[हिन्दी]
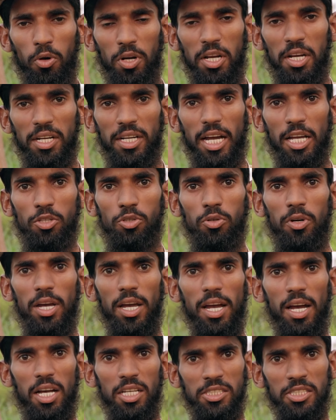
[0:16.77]
और इनका जो
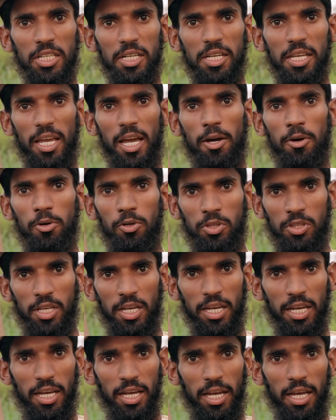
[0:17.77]
है असर क्या होता
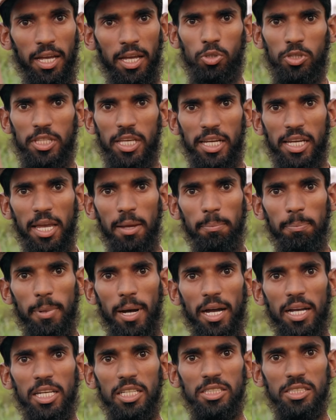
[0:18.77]
है तो देखें
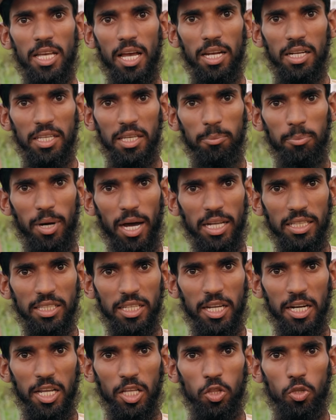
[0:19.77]
पाकिस्तान की बात
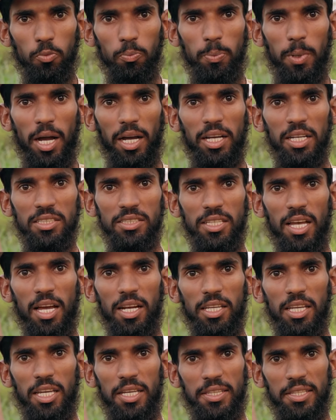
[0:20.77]
करें तो
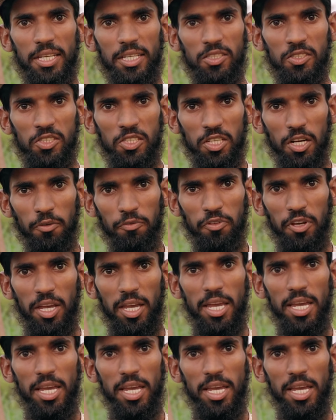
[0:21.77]
पाकिस्तान के अंदर सिर्फ